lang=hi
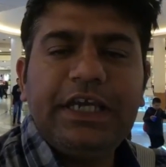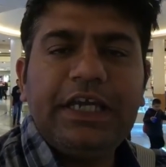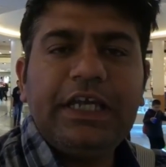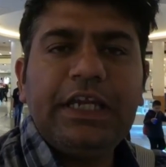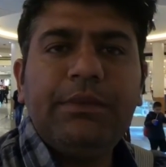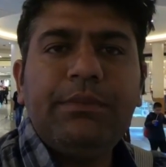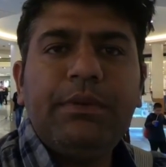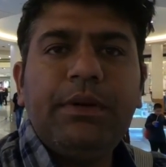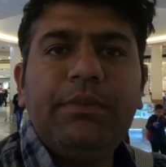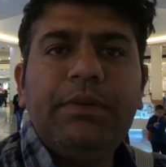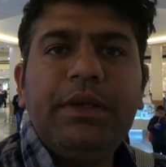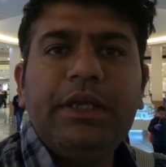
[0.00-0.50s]
चेक
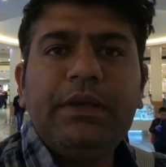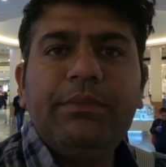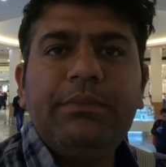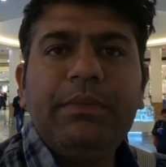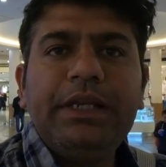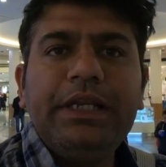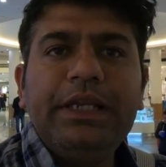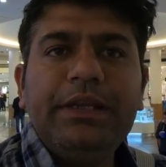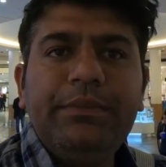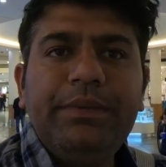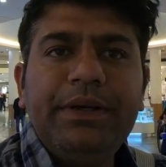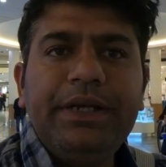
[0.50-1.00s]
रिपब्लिक
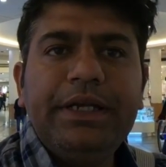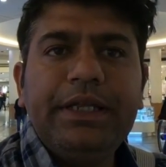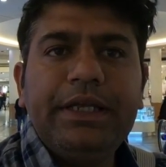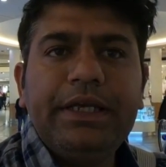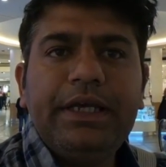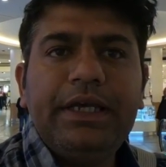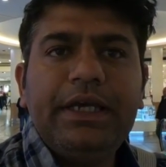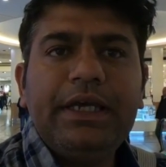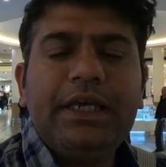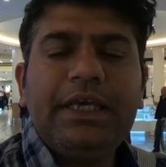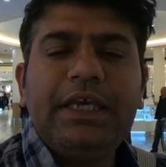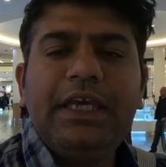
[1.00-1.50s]
में लिमिट
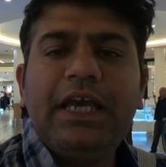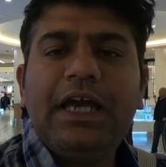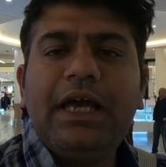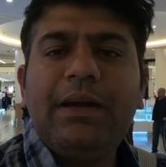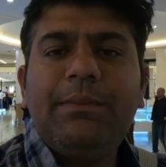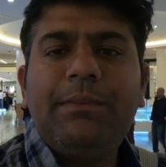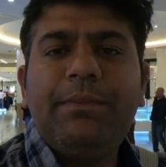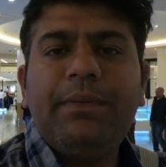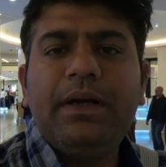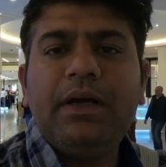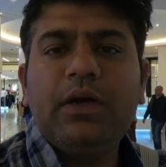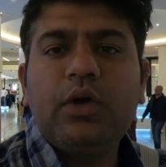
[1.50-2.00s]
है कि
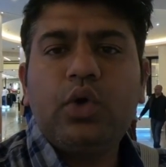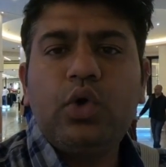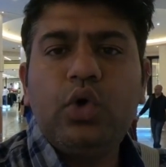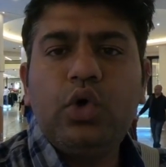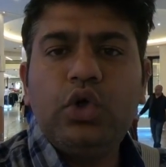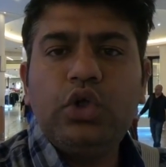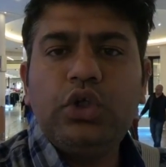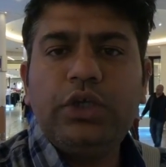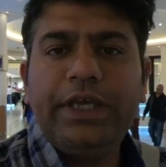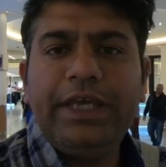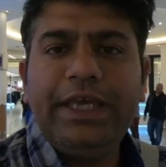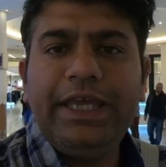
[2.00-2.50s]

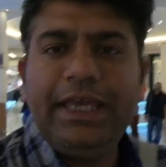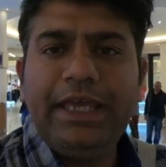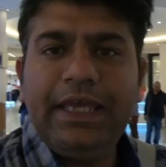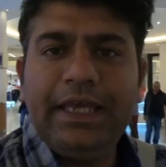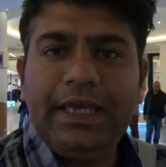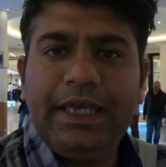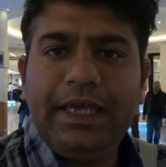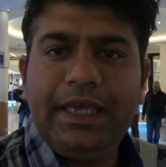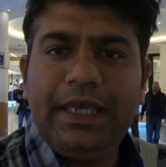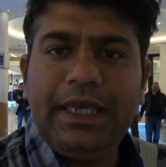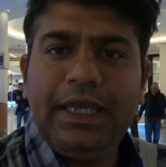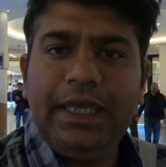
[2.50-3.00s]
आपको
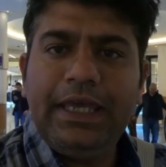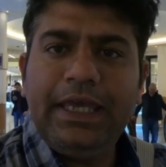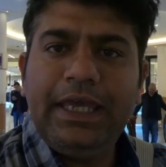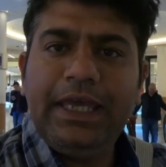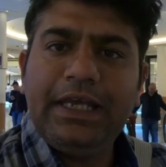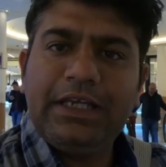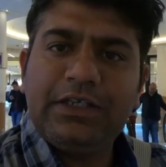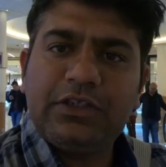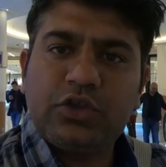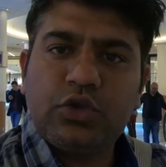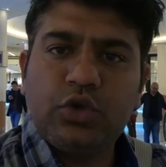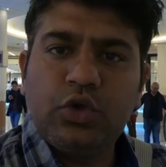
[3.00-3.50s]

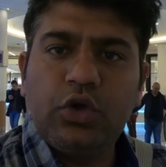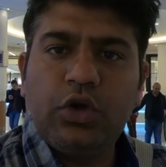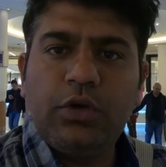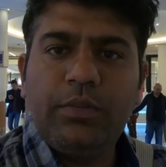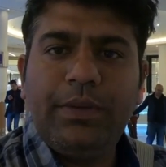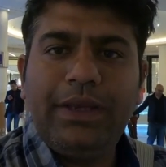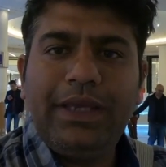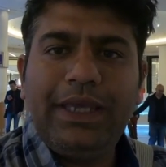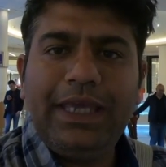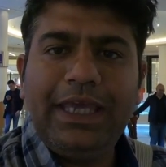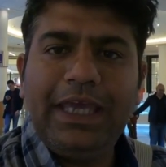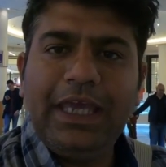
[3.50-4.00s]
एक स्टोर
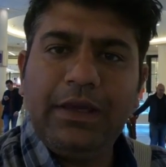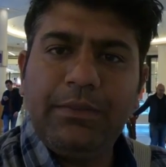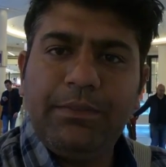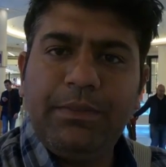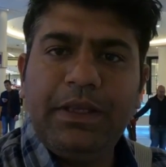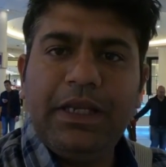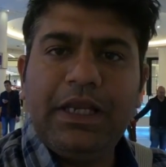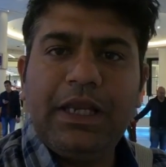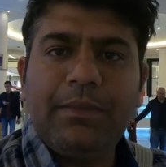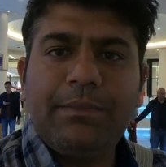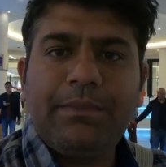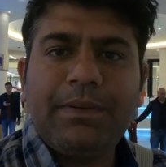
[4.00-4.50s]
में एक
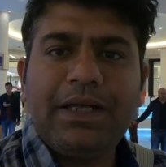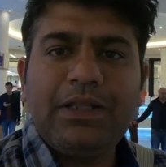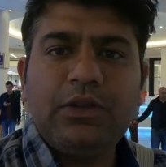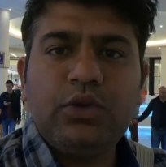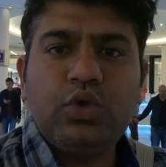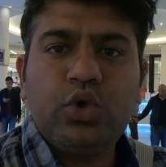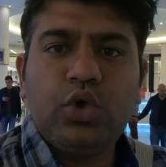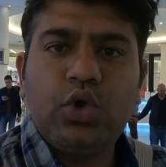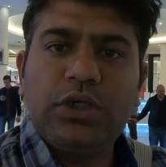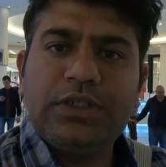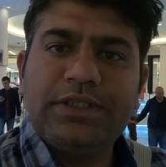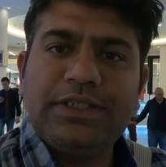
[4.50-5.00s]
बिल आपका
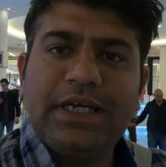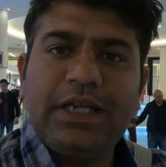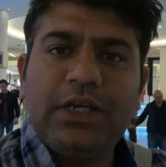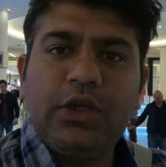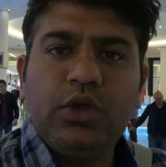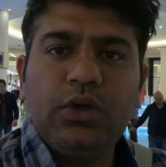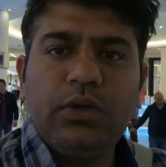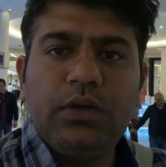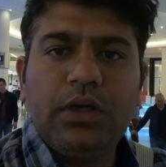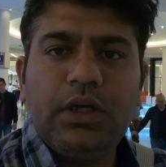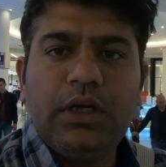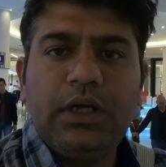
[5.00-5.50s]
2000
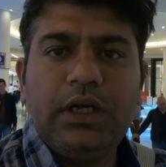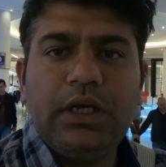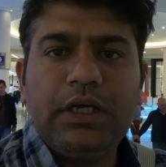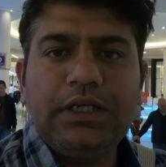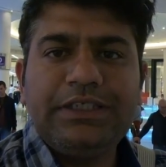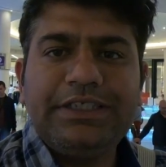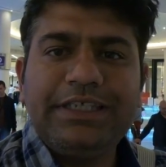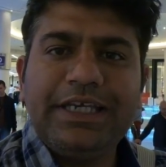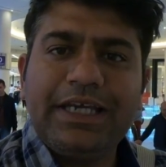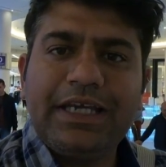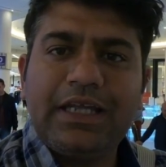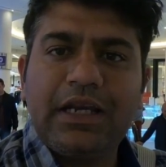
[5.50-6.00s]

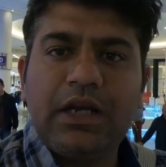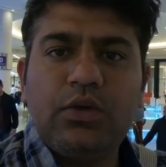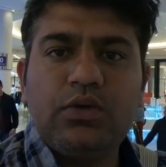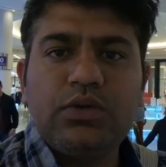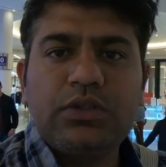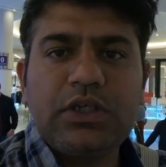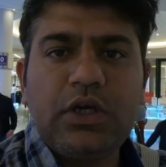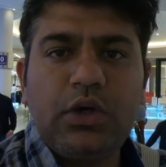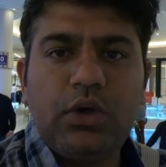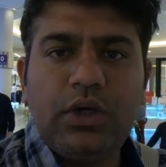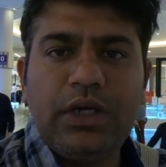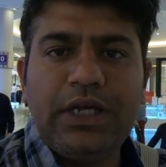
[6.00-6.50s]
चेक
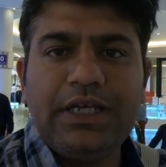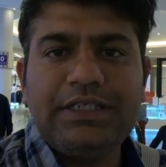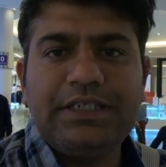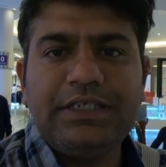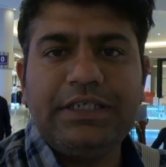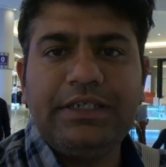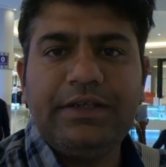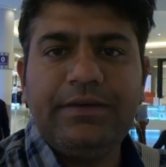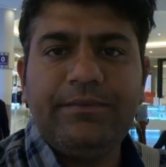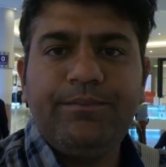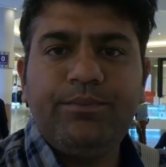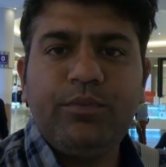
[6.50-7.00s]
क्राउंस का होना
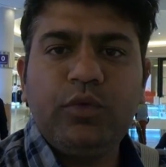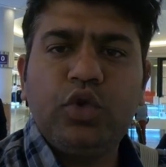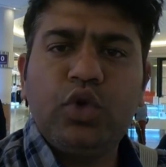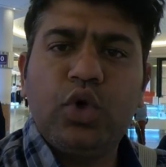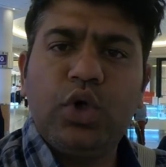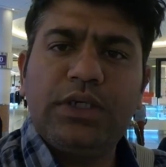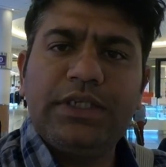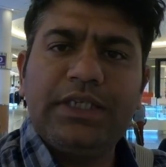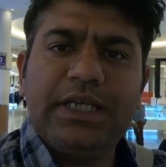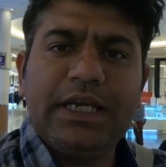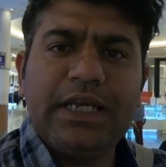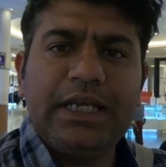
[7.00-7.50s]
चाहिए
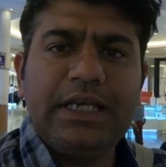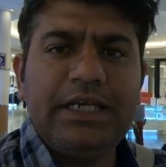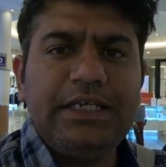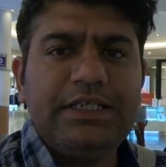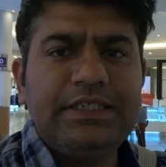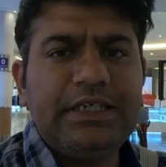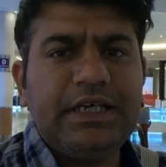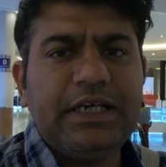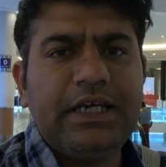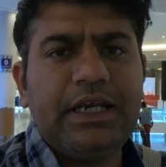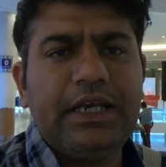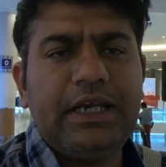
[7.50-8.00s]
2000 के
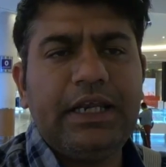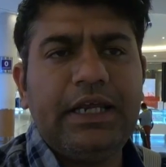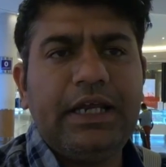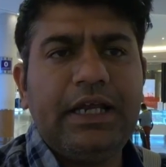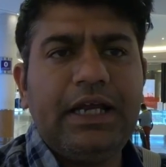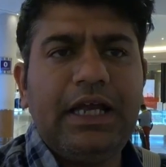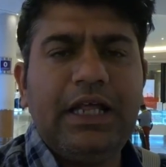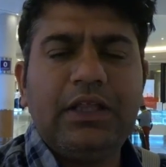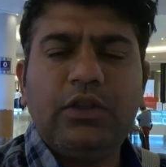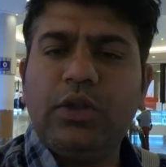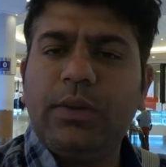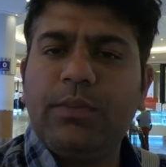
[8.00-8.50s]
नीचे अगर
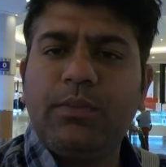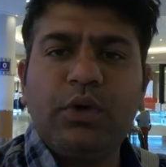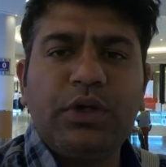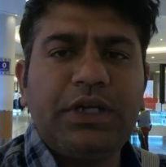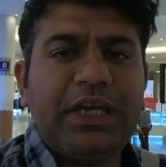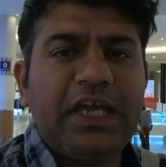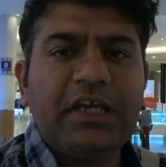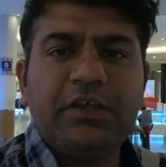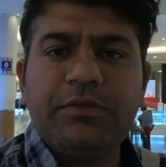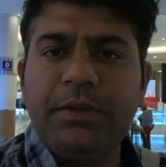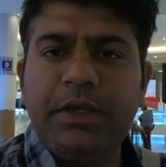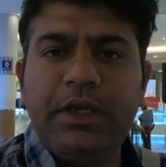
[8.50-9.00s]
रहेगा तो आपको
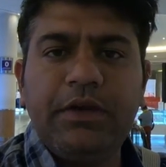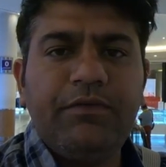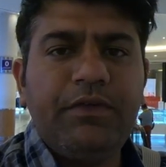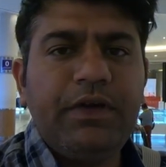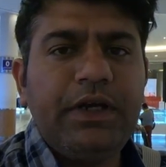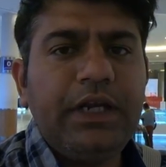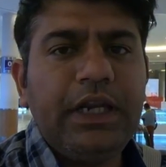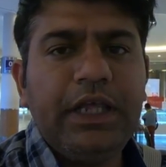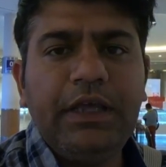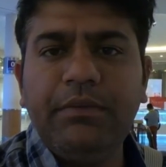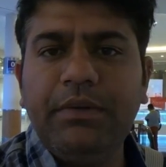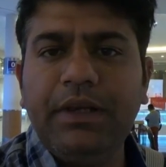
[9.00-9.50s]
टैक्स
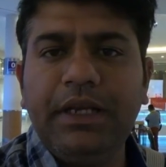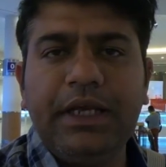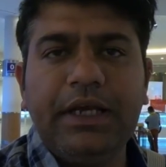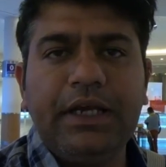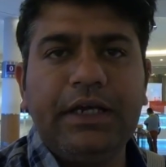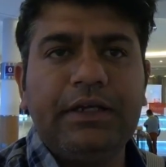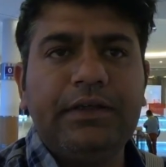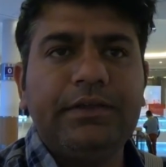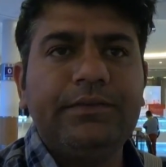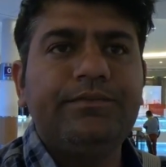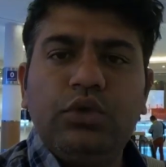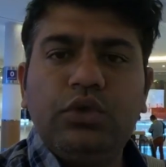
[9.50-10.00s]
बेनिफिट नहीं
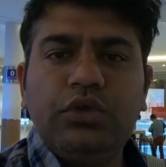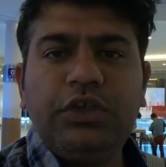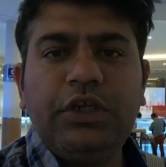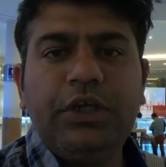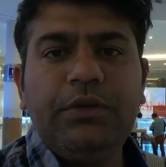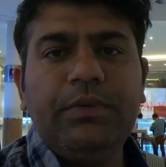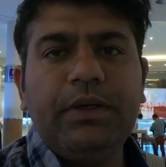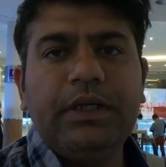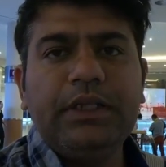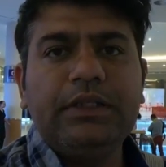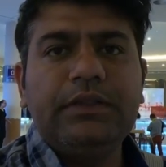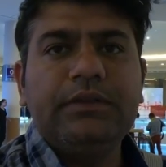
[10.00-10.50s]
मिलेगा
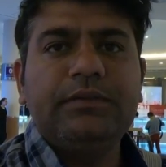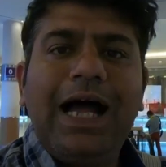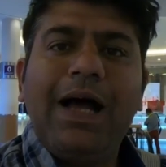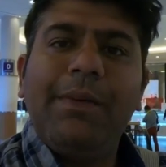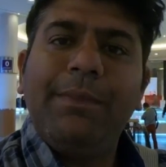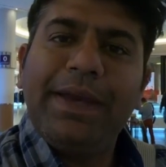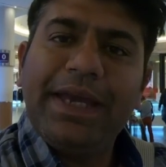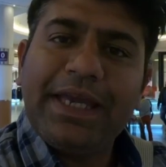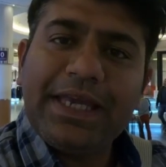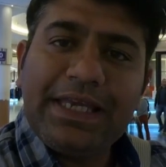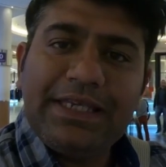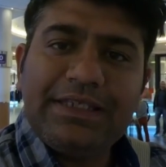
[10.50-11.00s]
दूसरी बात
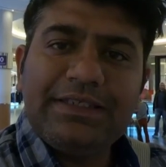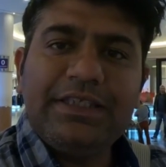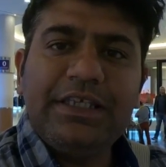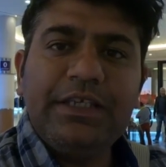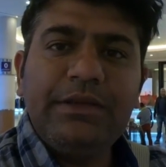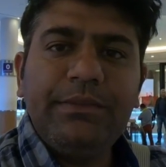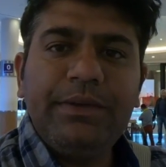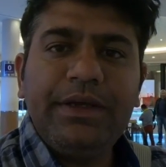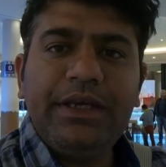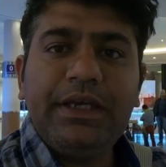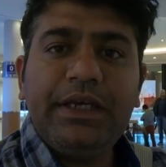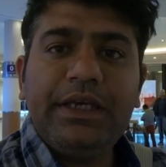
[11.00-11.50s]
आप 21
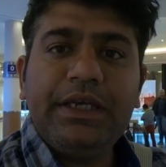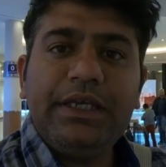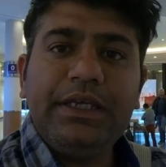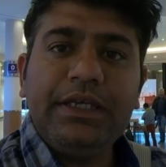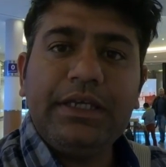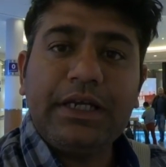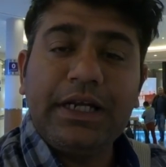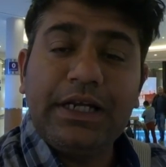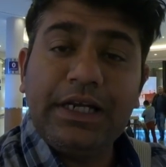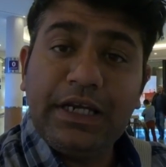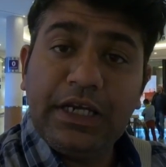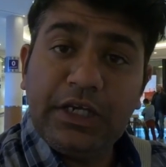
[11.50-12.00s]
दिन में
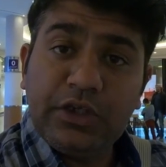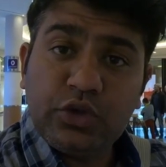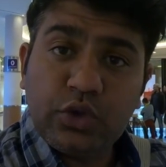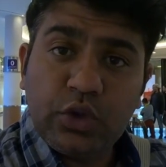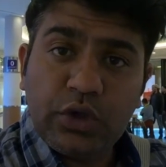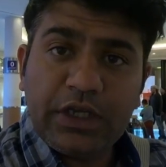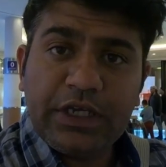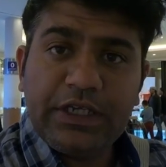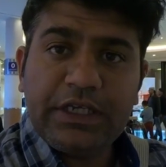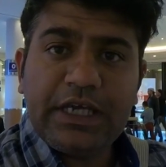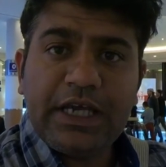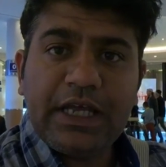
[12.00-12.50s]
कंट्री
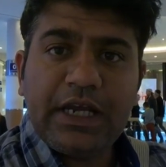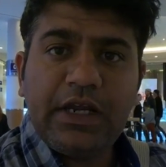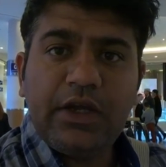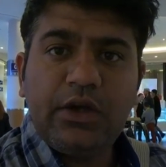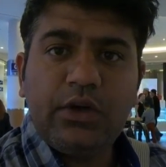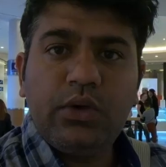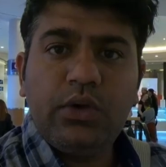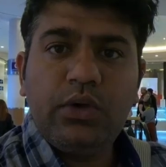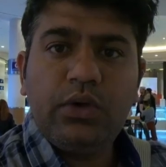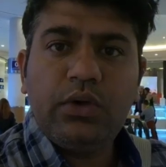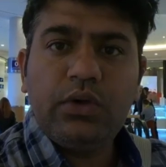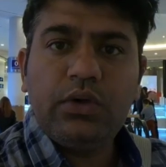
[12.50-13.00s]
छोड़ के जा रहे
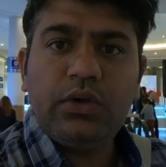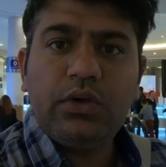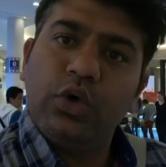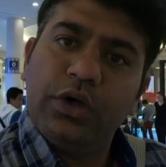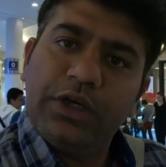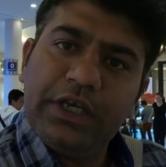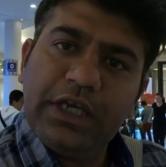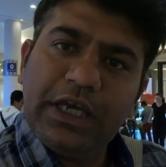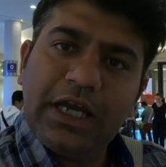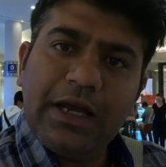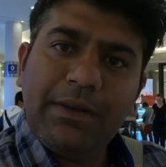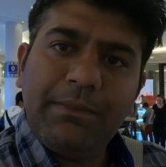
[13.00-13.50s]
हो तो
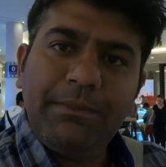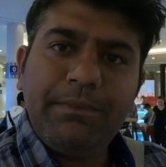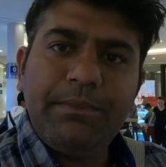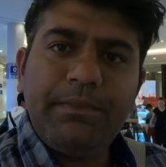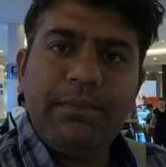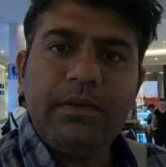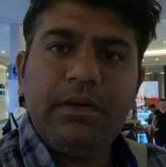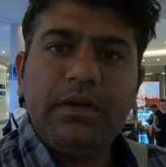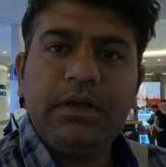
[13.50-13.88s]
ही आप